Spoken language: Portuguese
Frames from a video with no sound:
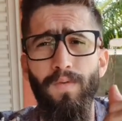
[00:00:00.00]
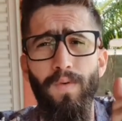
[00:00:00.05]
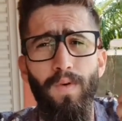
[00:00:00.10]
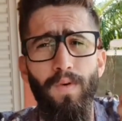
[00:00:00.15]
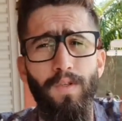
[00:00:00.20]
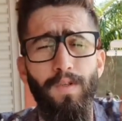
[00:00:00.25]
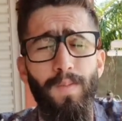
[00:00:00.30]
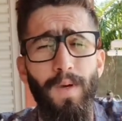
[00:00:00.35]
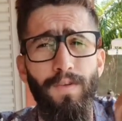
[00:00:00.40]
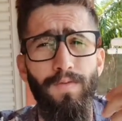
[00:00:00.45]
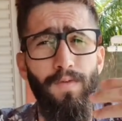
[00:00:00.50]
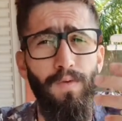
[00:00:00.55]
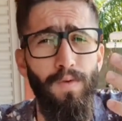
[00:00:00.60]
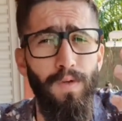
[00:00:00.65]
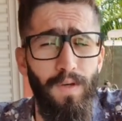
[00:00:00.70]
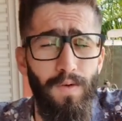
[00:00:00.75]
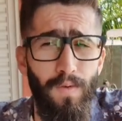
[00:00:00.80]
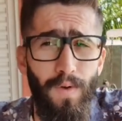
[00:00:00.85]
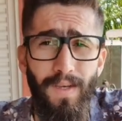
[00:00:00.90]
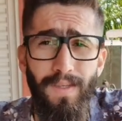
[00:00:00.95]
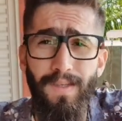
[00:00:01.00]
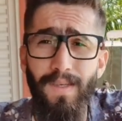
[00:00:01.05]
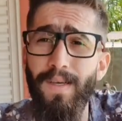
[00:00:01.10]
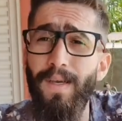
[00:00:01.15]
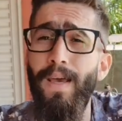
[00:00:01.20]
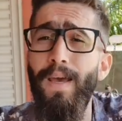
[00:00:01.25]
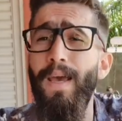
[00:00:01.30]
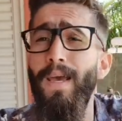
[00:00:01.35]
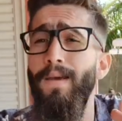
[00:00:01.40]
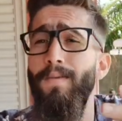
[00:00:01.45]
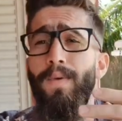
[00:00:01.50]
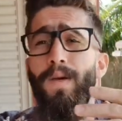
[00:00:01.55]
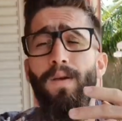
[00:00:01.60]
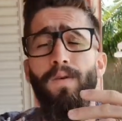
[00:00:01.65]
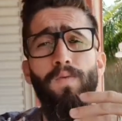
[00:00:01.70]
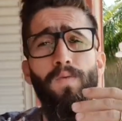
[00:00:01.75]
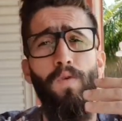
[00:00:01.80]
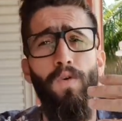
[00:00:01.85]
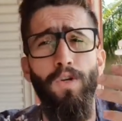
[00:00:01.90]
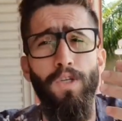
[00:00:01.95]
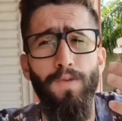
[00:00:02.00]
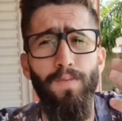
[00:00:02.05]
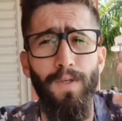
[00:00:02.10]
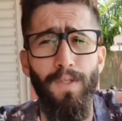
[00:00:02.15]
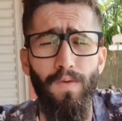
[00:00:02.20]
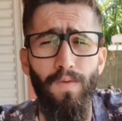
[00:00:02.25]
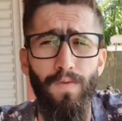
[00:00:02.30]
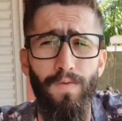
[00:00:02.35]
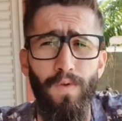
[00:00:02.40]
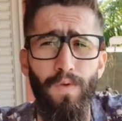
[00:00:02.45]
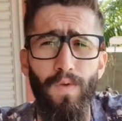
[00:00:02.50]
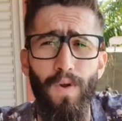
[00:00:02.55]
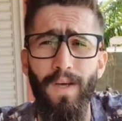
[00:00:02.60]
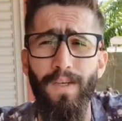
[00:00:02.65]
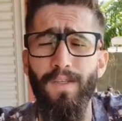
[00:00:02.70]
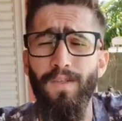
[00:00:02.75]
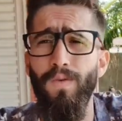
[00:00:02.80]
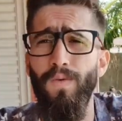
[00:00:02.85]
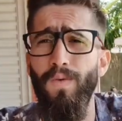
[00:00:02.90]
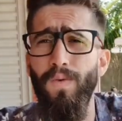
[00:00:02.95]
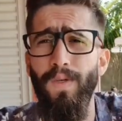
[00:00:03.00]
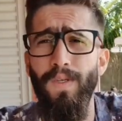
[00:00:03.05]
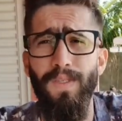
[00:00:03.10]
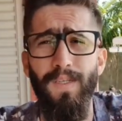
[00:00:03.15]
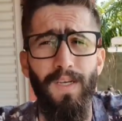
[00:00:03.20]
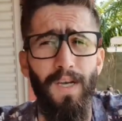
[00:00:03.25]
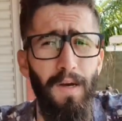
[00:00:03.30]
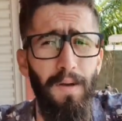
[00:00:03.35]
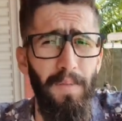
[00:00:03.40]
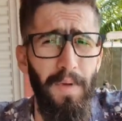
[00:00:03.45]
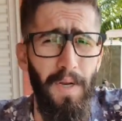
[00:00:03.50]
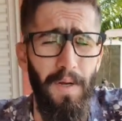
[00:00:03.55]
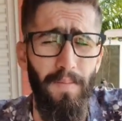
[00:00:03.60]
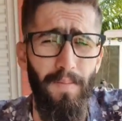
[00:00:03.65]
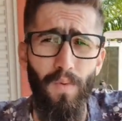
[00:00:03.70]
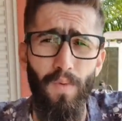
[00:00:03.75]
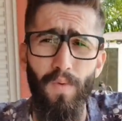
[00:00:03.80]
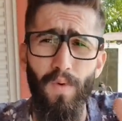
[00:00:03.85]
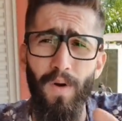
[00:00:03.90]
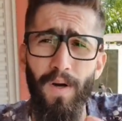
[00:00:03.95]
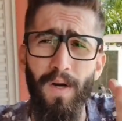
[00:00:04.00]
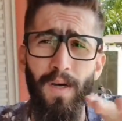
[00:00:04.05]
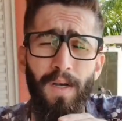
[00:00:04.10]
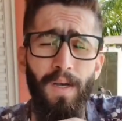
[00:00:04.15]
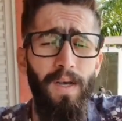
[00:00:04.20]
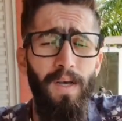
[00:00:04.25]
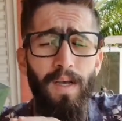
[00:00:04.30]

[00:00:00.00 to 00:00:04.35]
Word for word: É um smartphone quase gamer, com ótimas configurações, câmera boa.